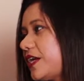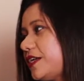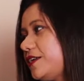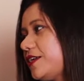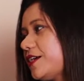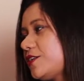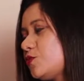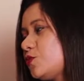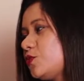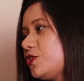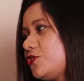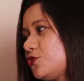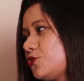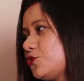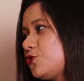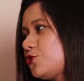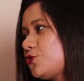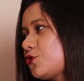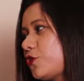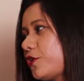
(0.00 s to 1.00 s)
রানী রাসমণি
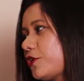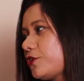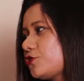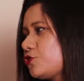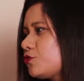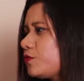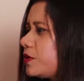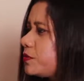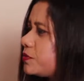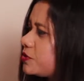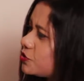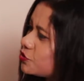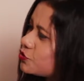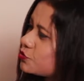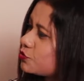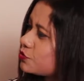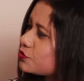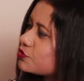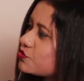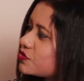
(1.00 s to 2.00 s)
চরিত্র করার সময়
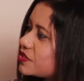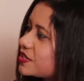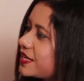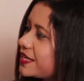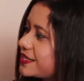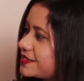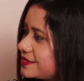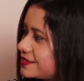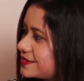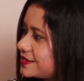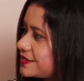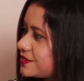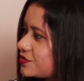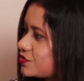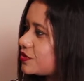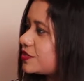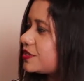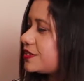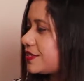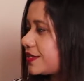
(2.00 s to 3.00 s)
বিশেষ কোনো স্মৃতি আছে যে
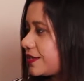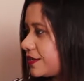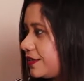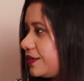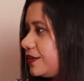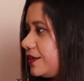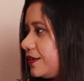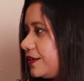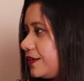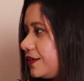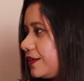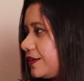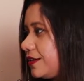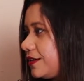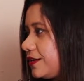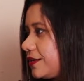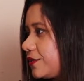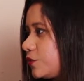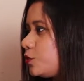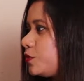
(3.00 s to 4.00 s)
স্মৃতিটা
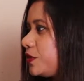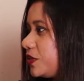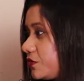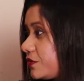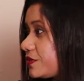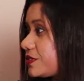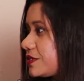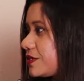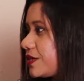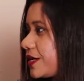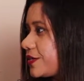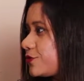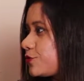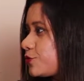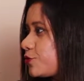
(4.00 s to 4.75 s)
খুব ইন্টারেস্টিং